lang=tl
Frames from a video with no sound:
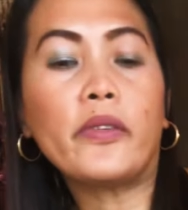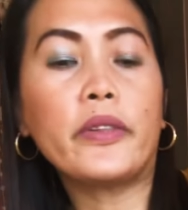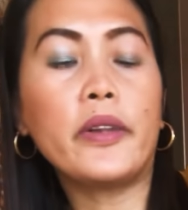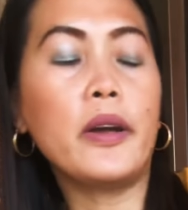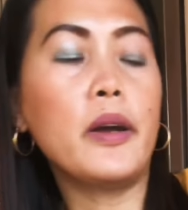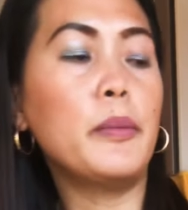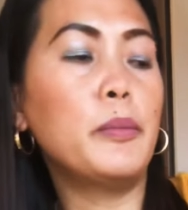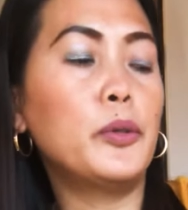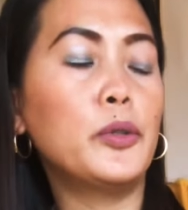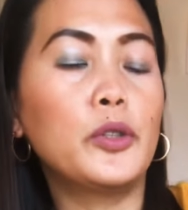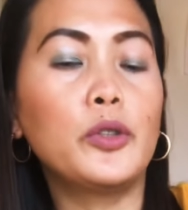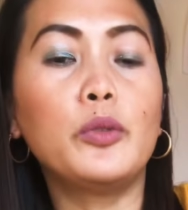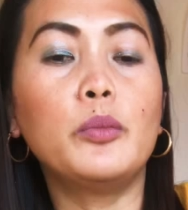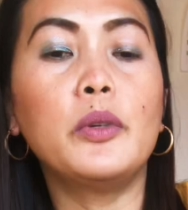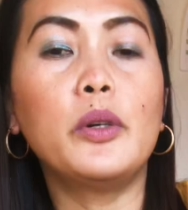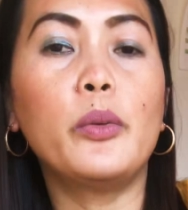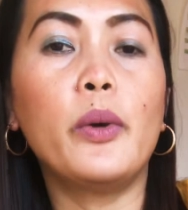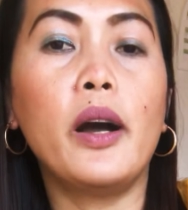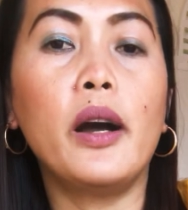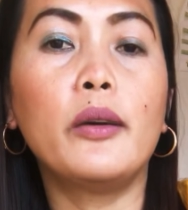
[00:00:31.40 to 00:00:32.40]
Tapos
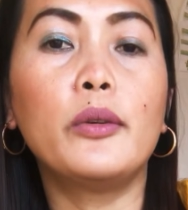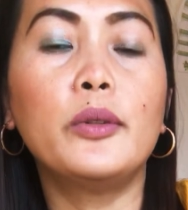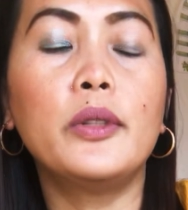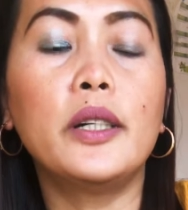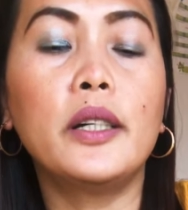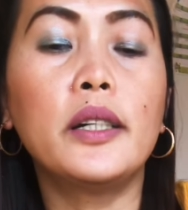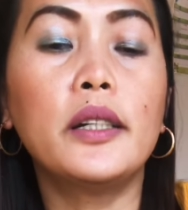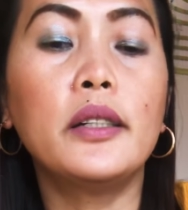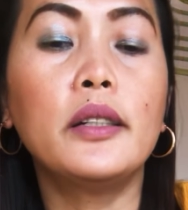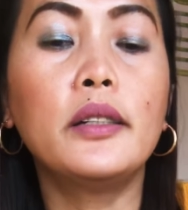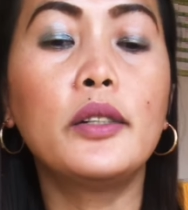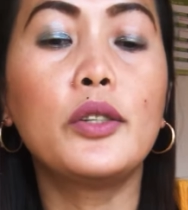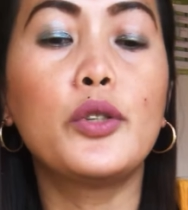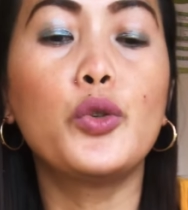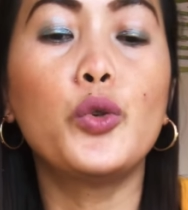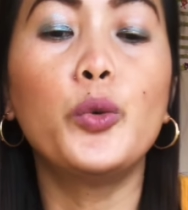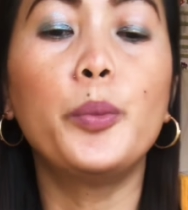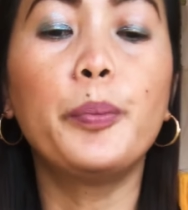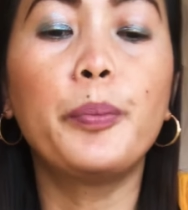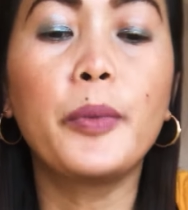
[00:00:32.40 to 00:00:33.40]
gumawa ako ng
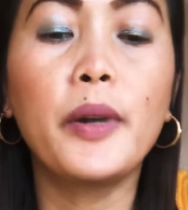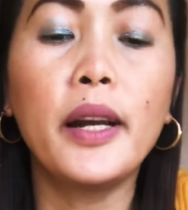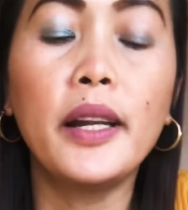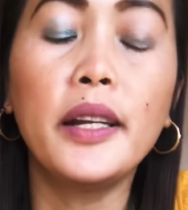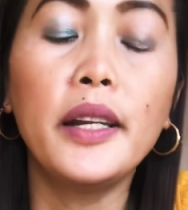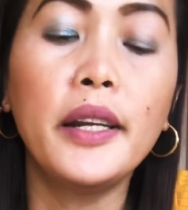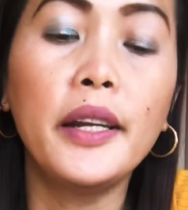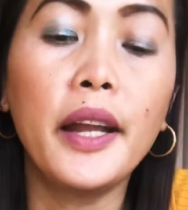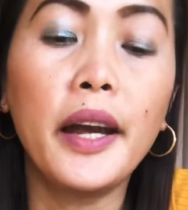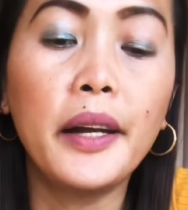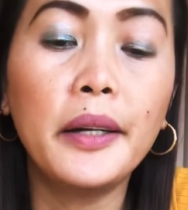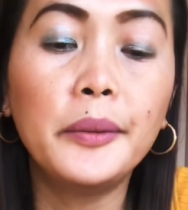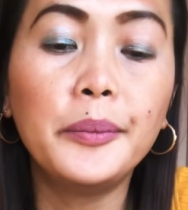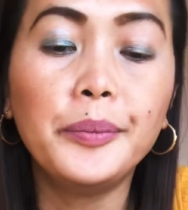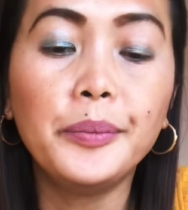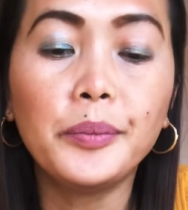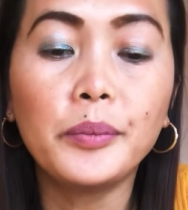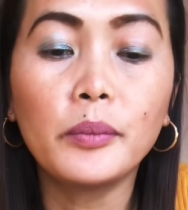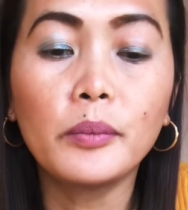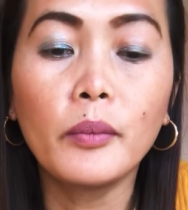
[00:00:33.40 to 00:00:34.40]
soup kanina.
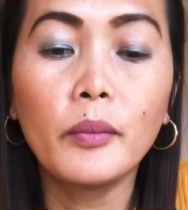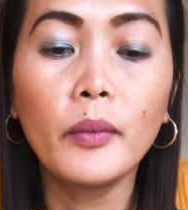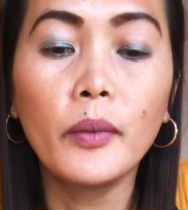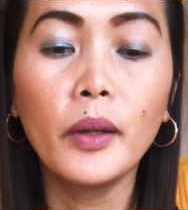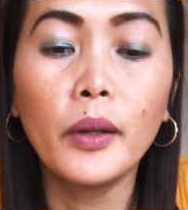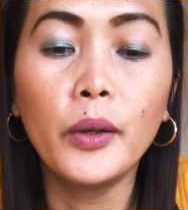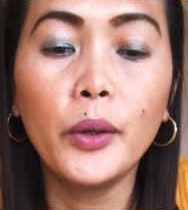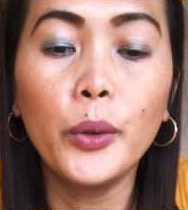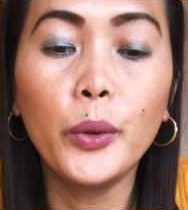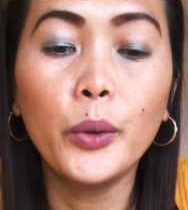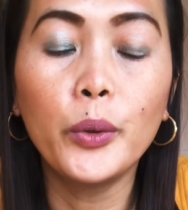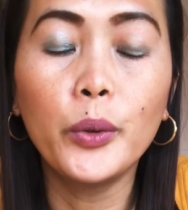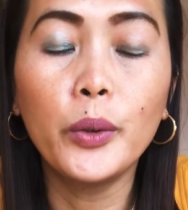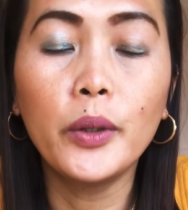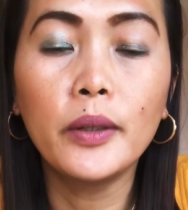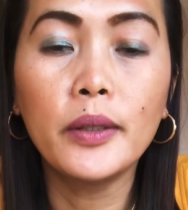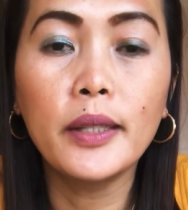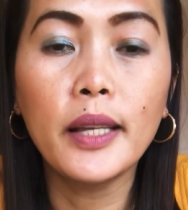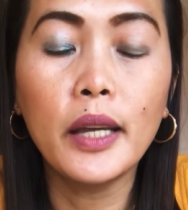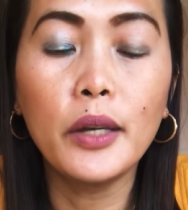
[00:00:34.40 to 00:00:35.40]

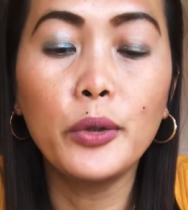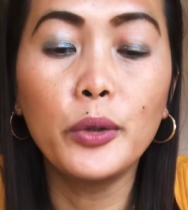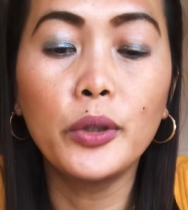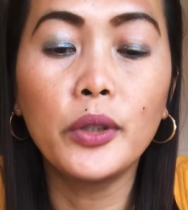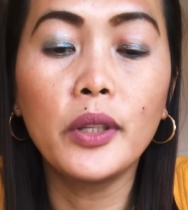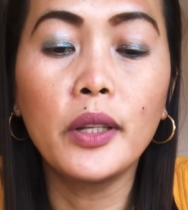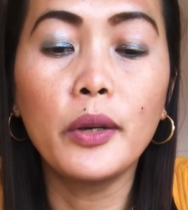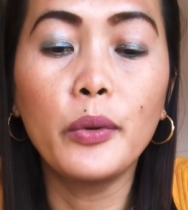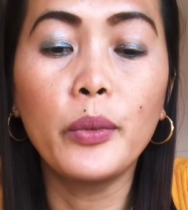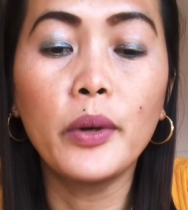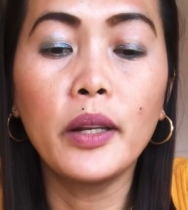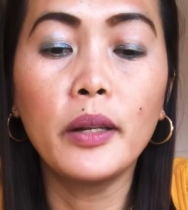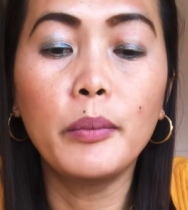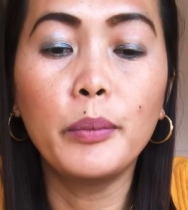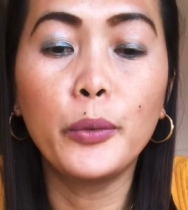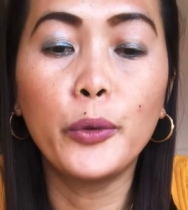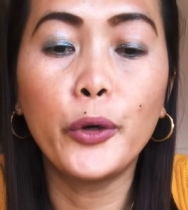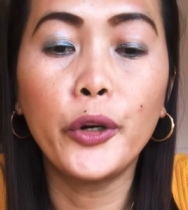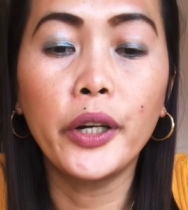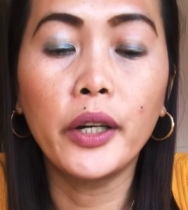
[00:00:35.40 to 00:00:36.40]
Yung sayote with
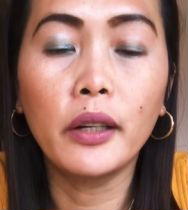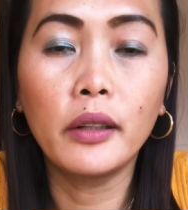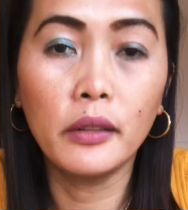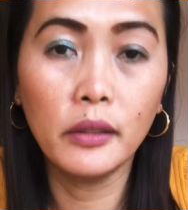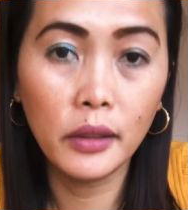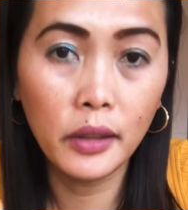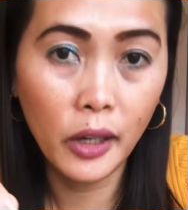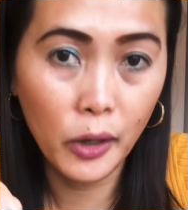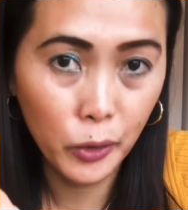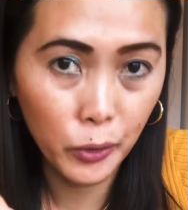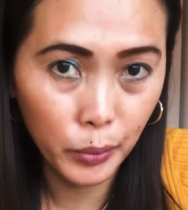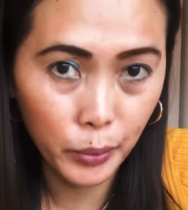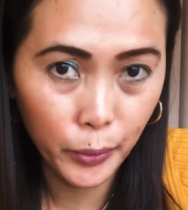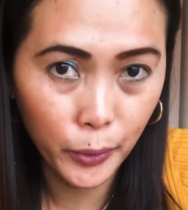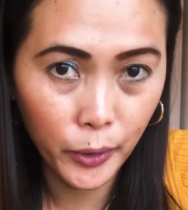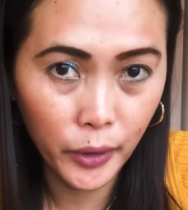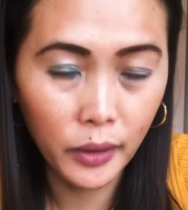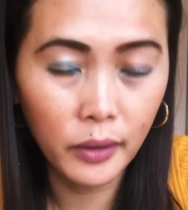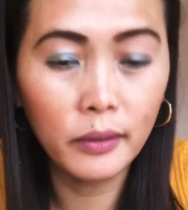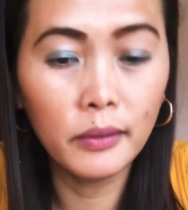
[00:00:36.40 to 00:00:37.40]
pork, ground
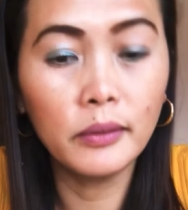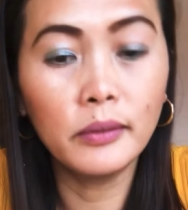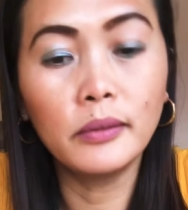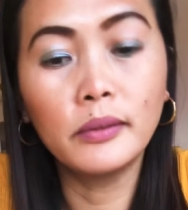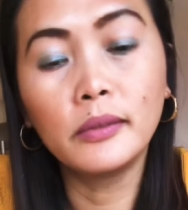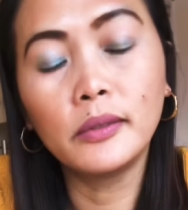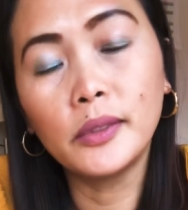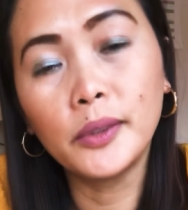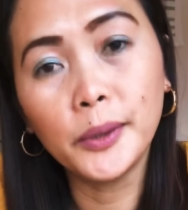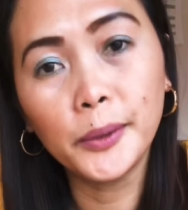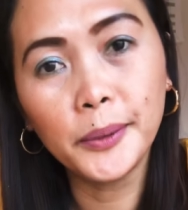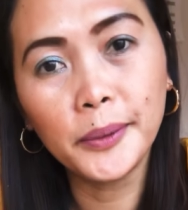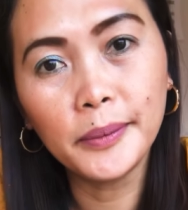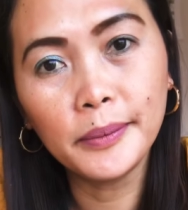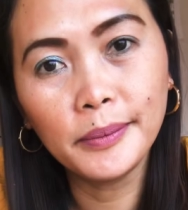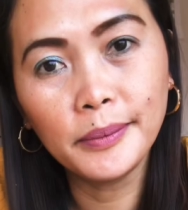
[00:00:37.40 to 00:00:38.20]
pork. Yun.